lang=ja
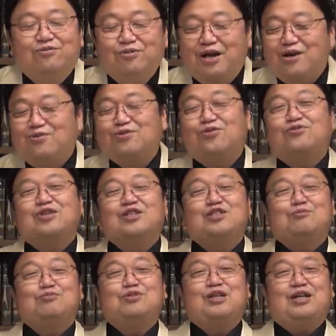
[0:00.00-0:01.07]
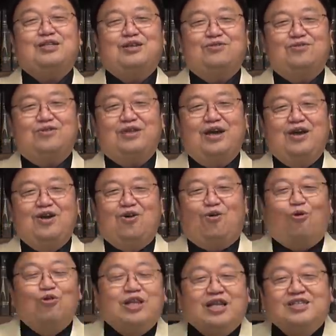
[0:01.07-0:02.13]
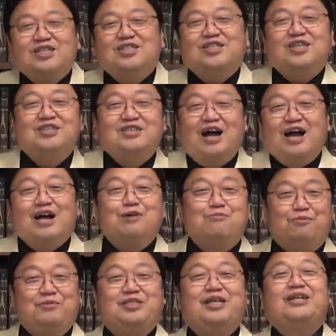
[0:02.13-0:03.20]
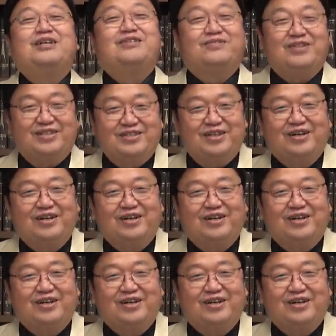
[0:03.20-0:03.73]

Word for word: クランク操作自分でやってるとね、同じシーン何回も見せれるんですよ。